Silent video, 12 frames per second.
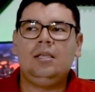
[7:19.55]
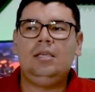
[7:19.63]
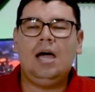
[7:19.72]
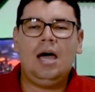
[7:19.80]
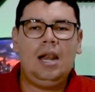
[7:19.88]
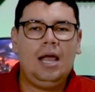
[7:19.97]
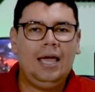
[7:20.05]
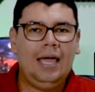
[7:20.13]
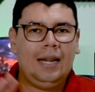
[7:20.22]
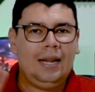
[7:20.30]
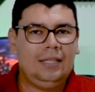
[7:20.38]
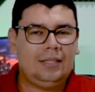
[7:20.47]
ya la
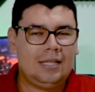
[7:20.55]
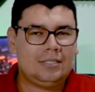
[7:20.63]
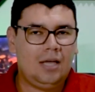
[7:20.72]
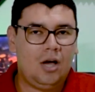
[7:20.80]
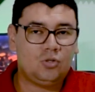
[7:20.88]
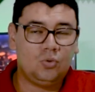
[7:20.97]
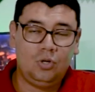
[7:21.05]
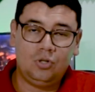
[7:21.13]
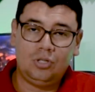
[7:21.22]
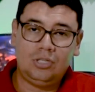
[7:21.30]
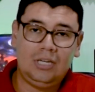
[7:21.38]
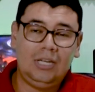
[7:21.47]
guerra entre Estados
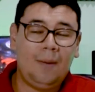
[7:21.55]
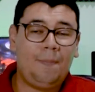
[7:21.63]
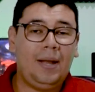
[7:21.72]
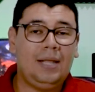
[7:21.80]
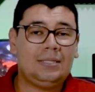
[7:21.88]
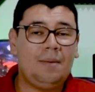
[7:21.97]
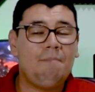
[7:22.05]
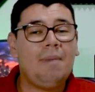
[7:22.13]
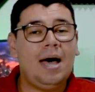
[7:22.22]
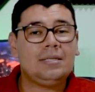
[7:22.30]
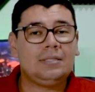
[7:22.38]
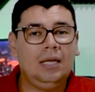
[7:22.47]
Unidos y China parece
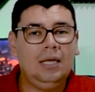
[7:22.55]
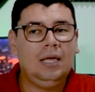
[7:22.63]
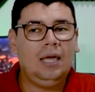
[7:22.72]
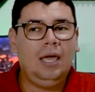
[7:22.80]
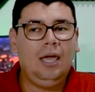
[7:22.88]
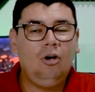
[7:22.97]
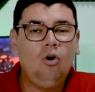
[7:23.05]
más eh,